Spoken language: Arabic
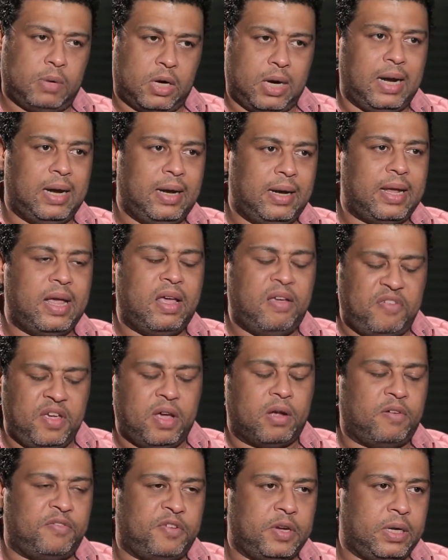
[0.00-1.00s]
المرحله الجايه
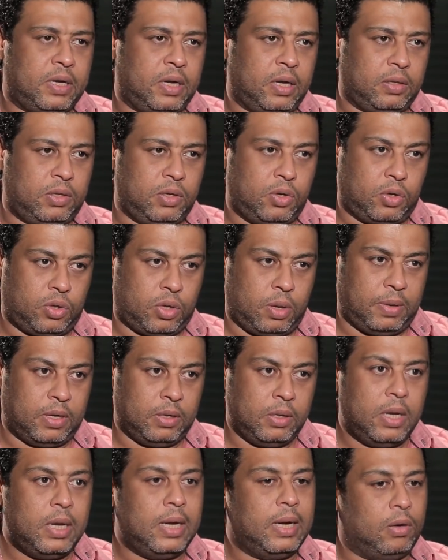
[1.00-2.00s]
فيها رفاهيه الاختيار
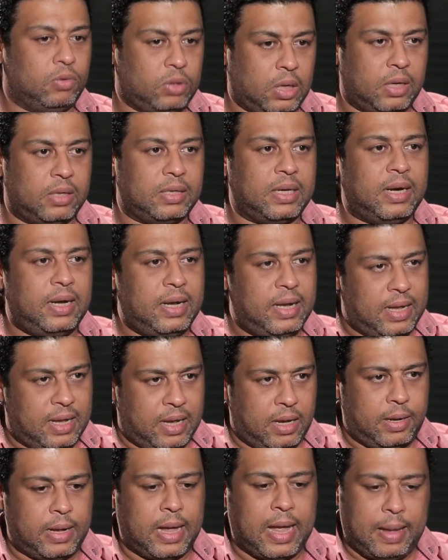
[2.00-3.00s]
طبعا لو اتعرض عليا
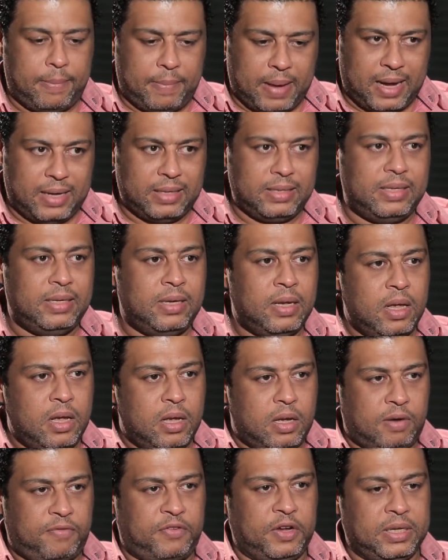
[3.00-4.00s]
هيبقى عندي
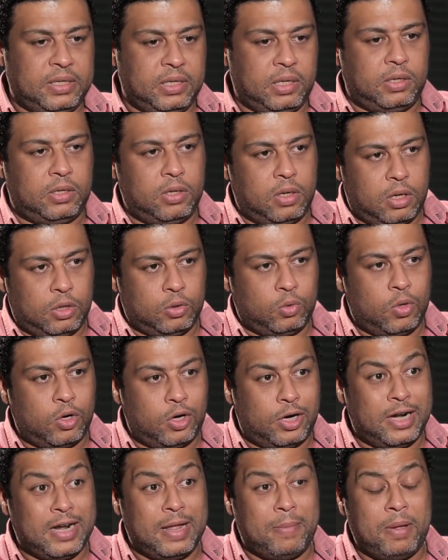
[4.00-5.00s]
رفاهيه اختيار
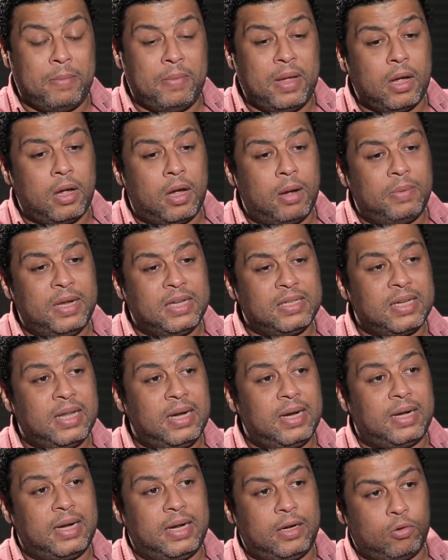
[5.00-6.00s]
ادوار انما ما قبل
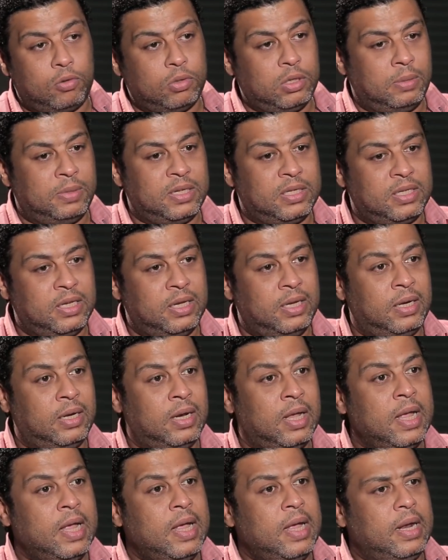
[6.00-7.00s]
ذلك لان كنت
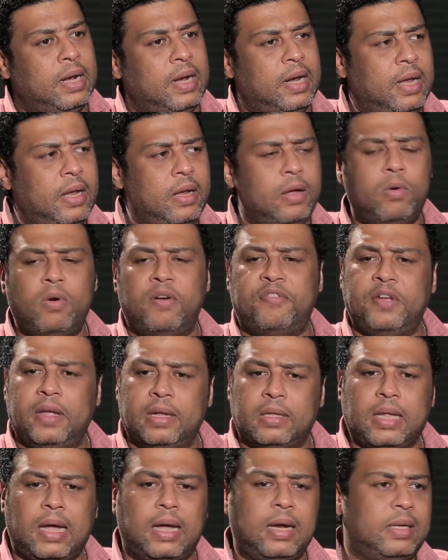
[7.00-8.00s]
بتسال ليه
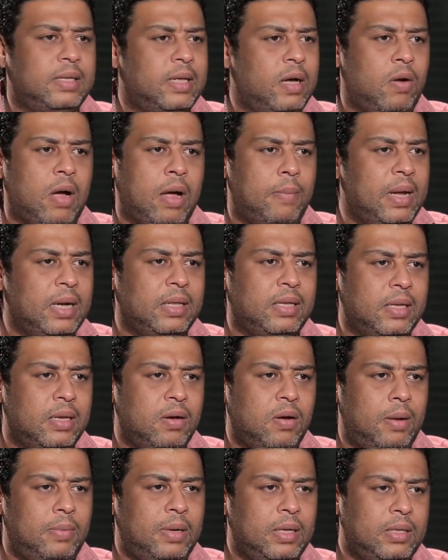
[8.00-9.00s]
وافقت على ده وعملت
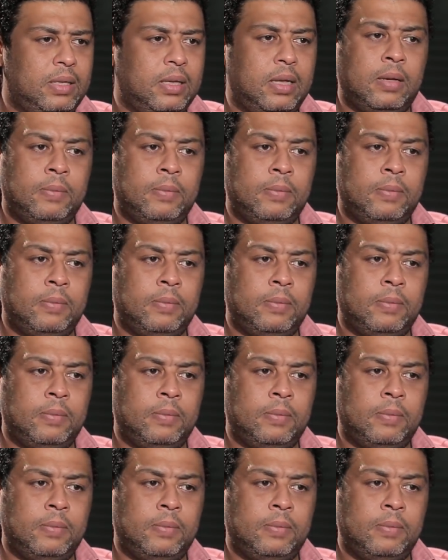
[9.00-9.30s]
ده وعملت هل